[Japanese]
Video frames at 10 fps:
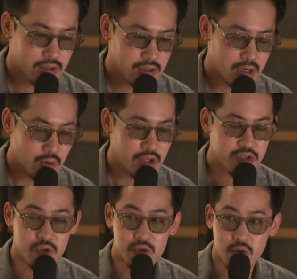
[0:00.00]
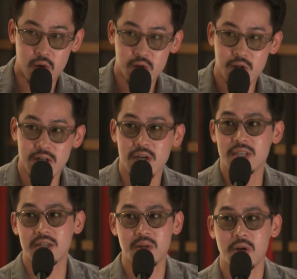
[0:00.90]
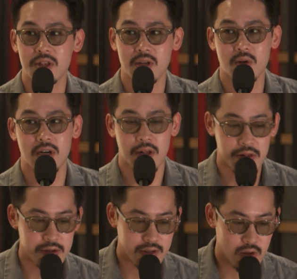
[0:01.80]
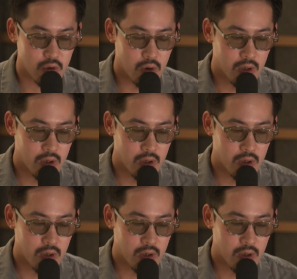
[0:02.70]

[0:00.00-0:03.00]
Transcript: なんか同じようにこう取材させてもらった時があったんですけど